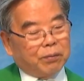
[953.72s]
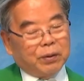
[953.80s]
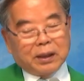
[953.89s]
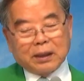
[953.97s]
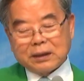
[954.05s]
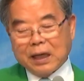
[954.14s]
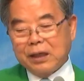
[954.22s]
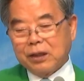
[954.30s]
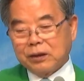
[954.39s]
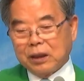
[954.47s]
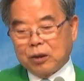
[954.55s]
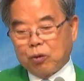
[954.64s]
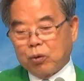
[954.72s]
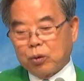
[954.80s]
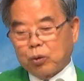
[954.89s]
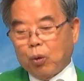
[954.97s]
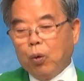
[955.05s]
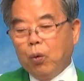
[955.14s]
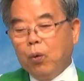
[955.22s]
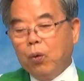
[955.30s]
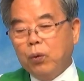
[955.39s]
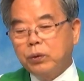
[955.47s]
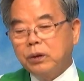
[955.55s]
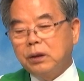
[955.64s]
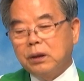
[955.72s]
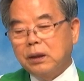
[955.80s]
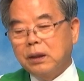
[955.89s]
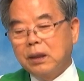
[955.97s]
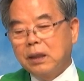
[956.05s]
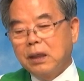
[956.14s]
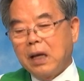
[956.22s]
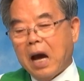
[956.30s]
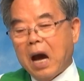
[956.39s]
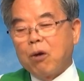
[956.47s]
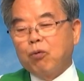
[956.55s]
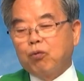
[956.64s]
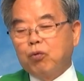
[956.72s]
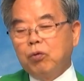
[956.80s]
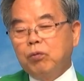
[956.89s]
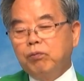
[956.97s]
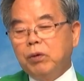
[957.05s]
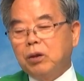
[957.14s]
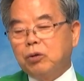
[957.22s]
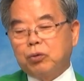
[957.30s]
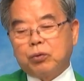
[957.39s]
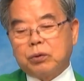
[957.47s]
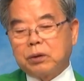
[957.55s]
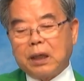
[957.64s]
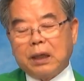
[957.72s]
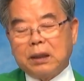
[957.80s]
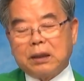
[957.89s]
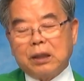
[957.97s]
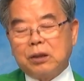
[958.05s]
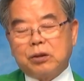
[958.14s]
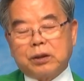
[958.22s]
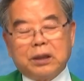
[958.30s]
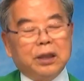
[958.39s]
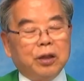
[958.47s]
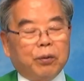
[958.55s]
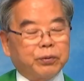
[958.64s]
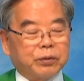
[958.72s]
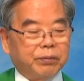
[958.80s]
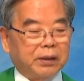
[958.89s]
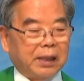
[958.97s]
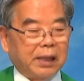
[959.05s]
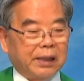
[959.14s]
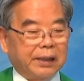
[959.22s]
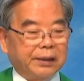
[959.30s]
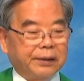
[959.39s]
어머니가 사형제 들고 도저히 안 굶어 죽게 될 길이 없습니다.